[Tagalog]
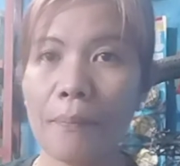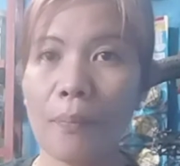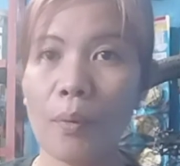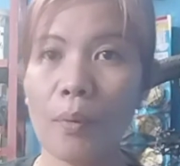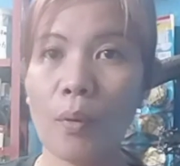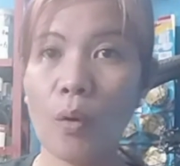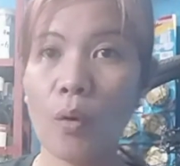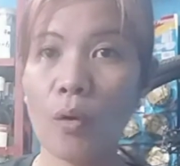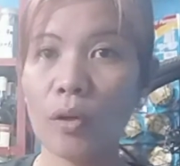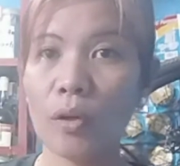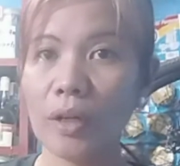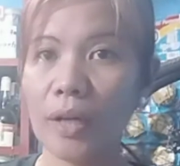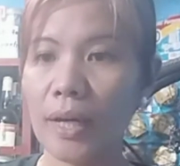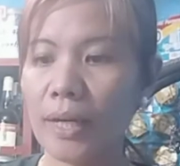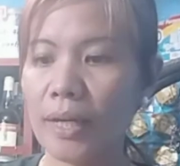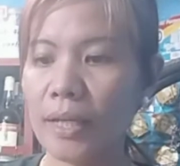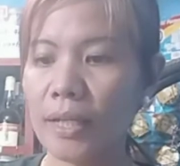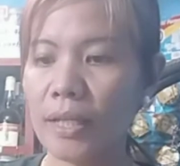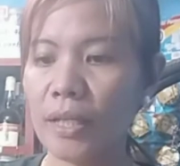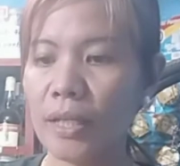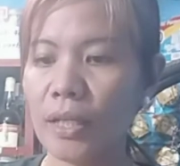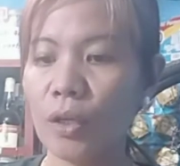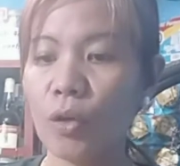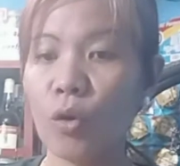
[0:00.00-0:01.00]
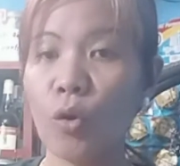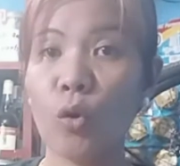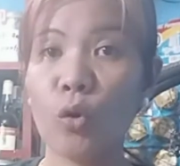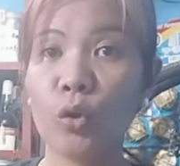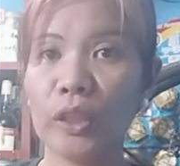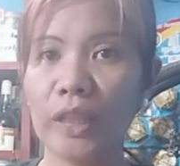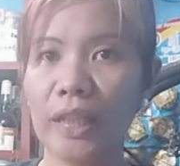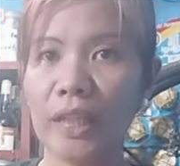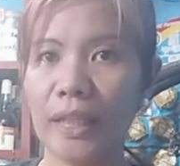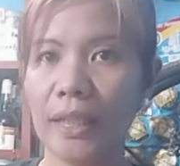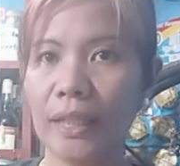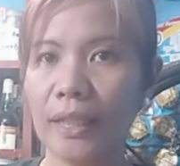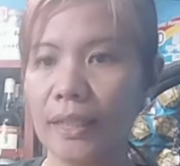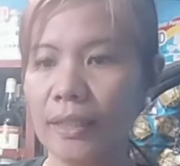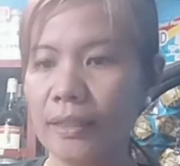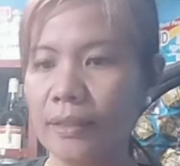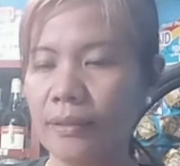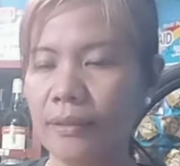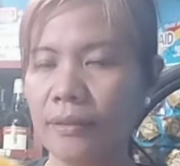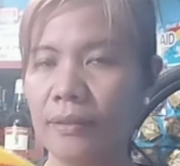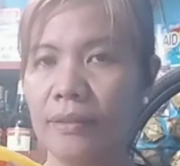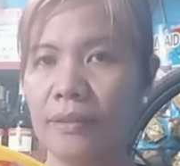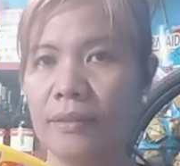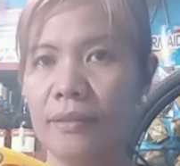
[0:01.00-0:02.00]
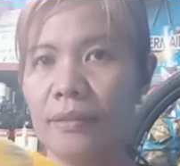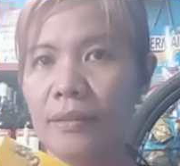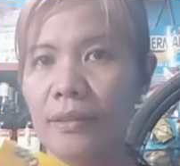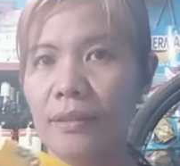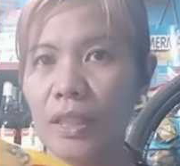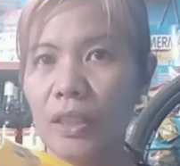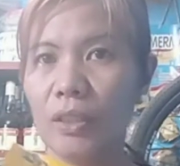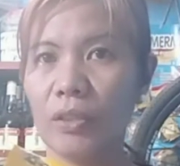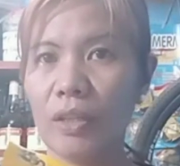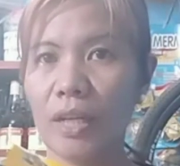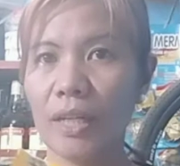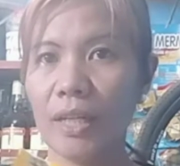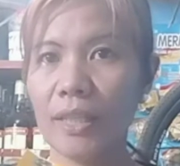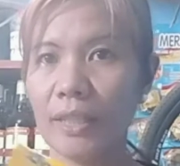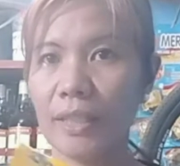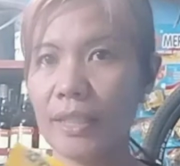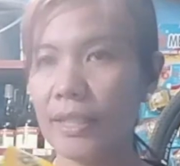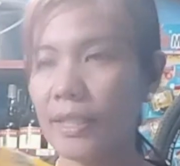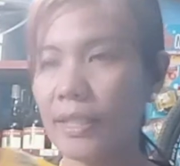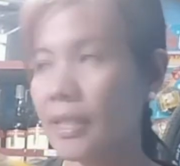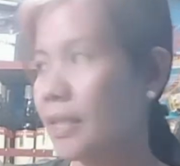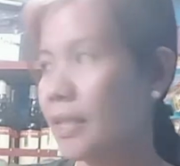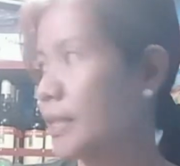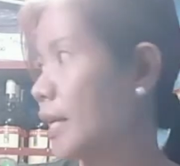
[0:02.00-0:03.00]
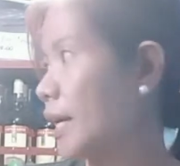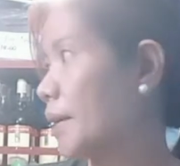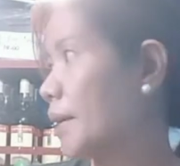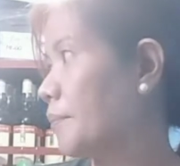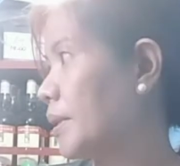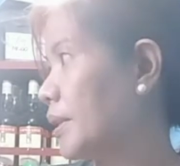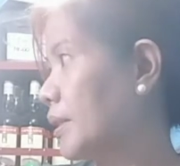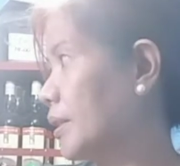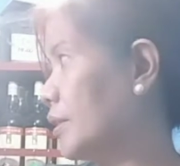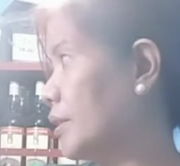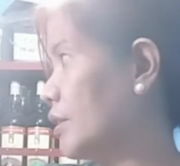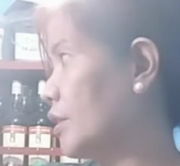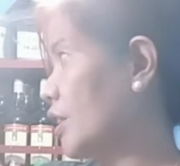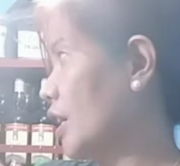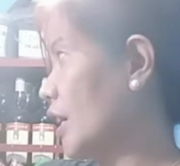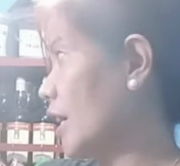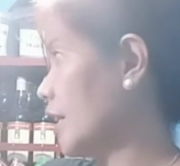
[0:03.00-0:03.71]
hook na hindi coated, dito natin isasabit dyan.